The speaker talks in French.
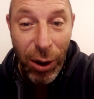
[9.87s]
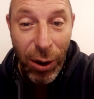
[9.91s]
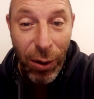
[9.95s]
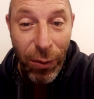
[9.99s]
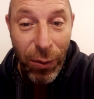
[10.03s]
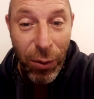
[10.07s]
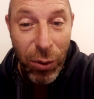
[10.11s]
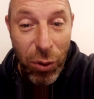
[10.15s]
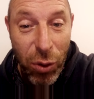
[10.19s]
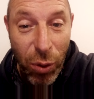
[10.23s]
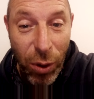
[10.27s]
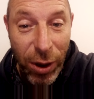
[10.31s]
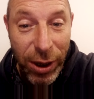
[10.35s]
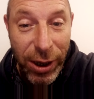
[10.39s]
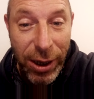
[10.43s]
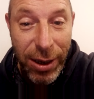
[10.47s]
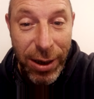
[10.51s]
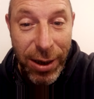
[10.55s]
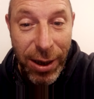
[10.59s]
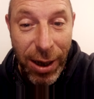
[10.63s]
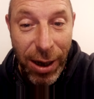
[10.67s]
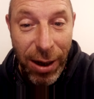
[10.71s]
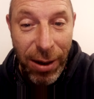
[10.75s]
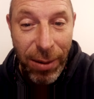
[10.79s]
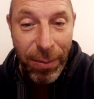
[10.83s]
vous souhaiter
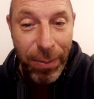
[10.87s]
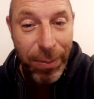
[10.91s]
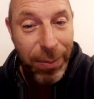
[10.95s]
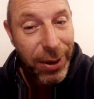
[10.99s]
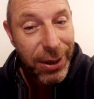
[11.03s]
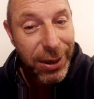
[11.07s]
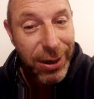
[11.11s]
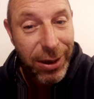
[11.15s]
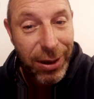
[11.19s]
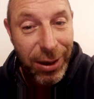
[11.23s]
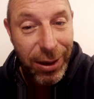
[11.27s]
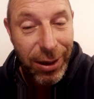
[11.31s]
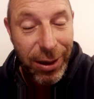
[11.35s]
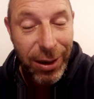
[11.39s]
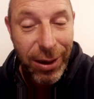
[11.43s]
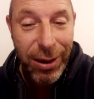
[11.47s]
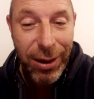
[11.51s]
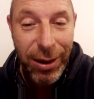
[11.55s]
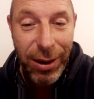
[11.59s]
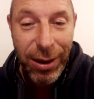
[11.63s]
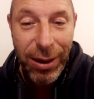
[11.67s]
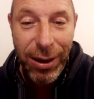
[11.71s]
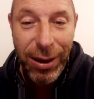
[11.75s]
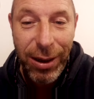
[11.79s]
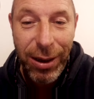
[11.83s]
ça parce
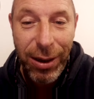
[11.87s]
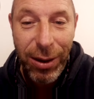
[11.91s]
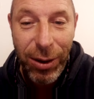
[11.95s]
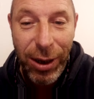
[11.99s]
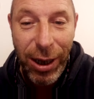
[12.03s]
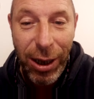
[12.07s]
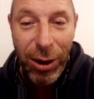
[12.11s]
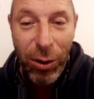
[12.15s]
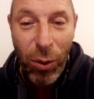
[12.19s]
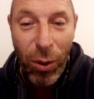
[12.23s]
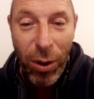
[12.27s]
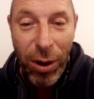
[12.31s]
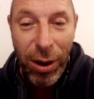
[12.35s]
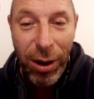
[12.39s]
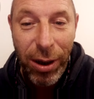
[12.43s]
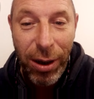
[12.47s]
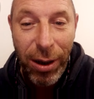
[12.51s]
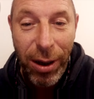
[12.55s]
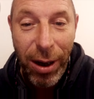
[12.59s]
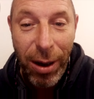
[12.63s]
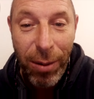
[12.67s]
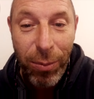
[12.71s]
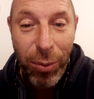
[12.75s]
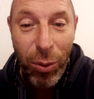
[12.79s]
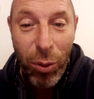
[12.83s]
que on a
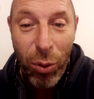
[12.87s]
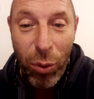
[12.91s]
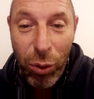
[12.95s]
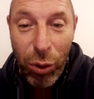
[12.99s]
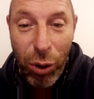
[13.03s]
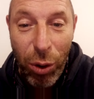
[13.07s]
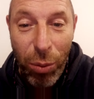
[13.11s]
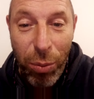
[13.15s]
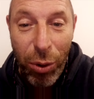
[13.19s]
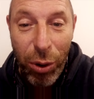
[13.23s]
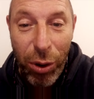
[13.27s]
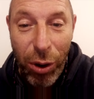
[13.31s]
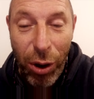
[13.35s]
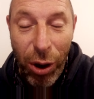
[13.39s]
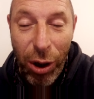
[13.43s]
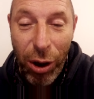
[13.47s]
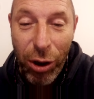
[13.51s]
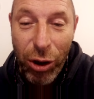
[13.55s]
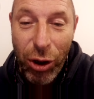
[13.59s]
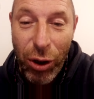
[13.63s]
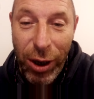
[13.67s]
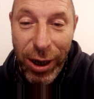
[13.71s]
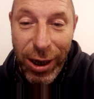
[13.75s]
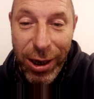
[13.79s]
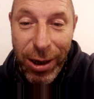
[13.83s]
droit à beaucoup de bonheur,
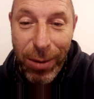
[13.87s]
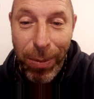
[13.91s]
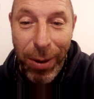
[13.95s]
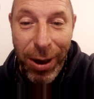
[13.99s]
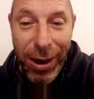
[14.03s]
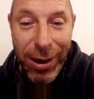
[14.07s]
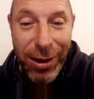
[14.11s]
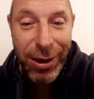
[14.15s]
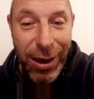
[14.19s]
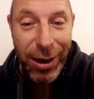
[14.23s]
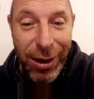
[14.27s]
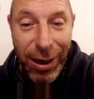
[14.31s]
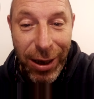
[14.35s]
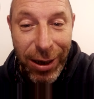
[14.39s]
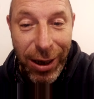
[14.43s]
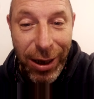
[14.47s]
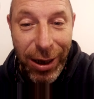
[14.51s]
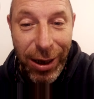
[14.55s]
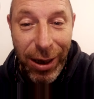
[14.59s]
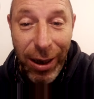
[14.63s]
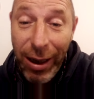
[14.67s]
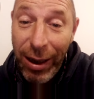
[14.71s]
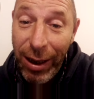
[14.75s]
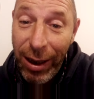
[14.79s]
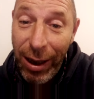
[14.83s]
je l'espère, cette
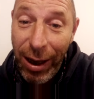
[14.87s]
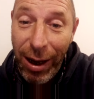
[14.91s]
année